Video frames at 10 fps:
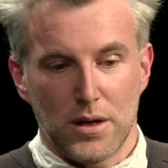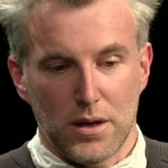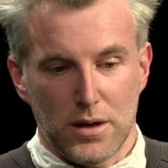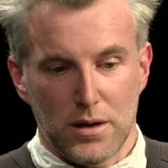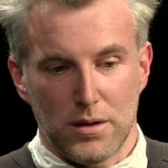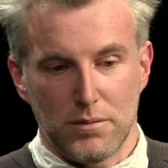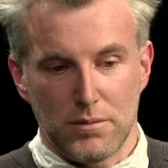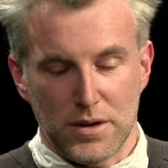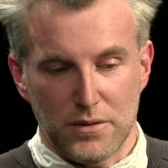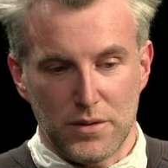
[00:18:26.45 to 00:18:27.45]
äh,
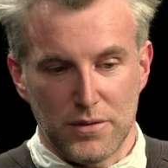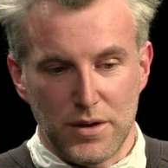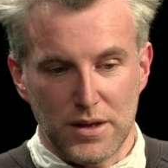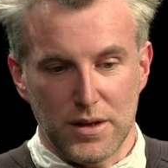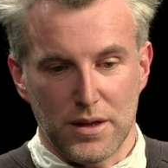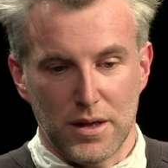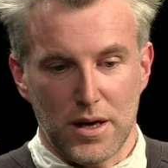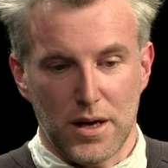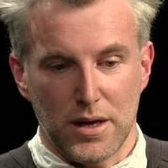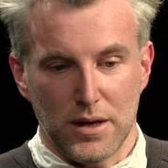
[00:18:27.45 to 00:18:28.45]
was wird wichtig
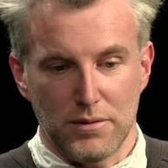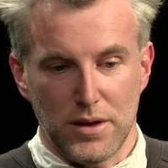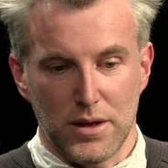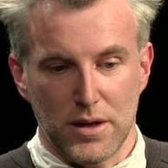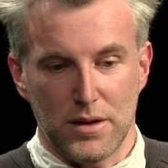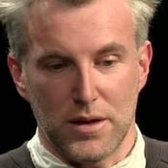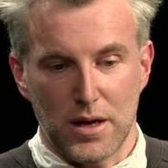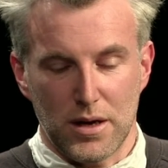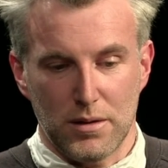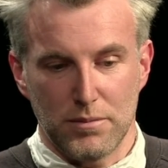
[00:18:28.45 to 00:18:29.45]
da irgendwie äh,
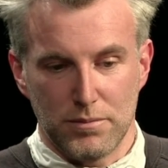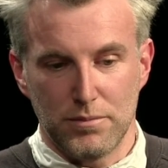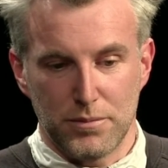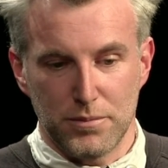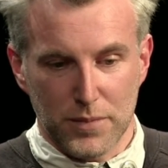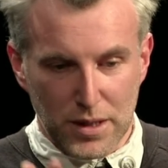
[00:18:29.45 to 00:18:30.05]
da, ähm,